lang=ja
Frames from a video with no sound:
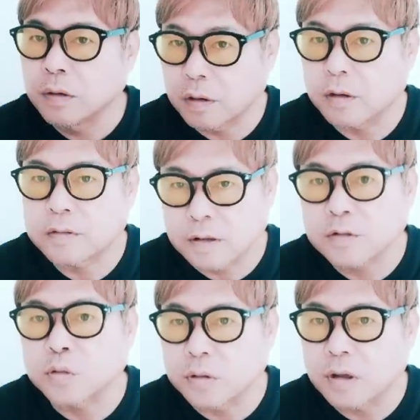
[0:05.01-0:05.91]
なんかやってた
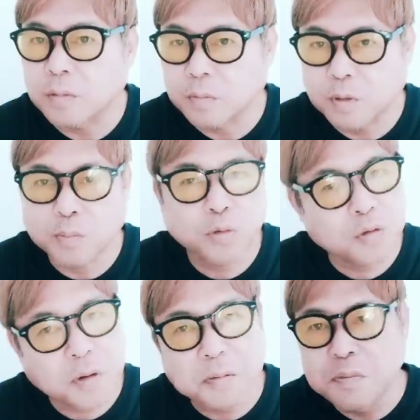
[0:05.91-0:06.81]
んですよね。まあ、
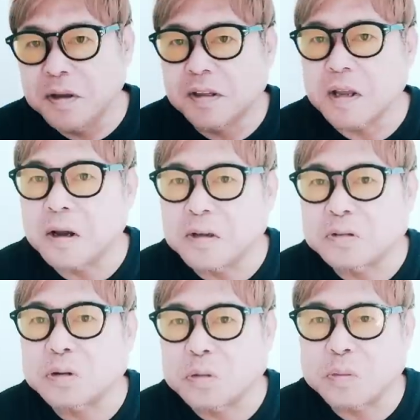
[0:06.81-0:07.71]
僕は見てないん
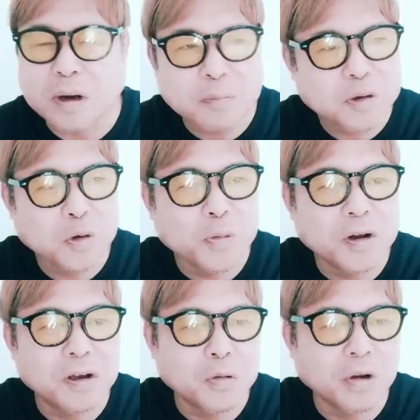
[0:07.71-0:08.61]
ですけど、まあ、あんま興
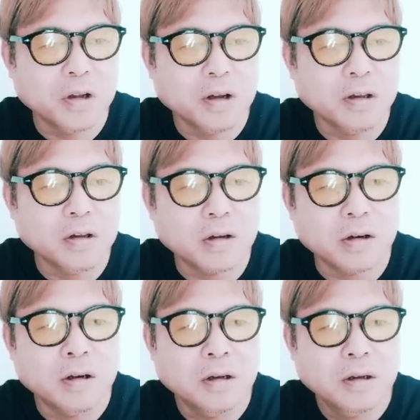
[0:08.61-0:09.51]
味ない話題なんで、なん
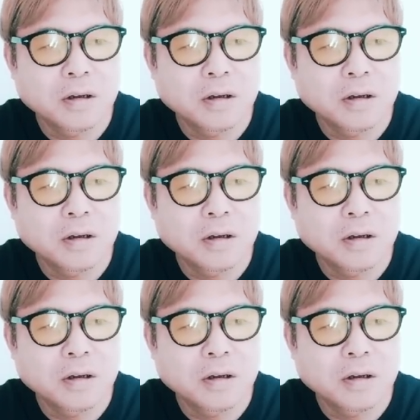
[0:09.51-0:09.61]
か、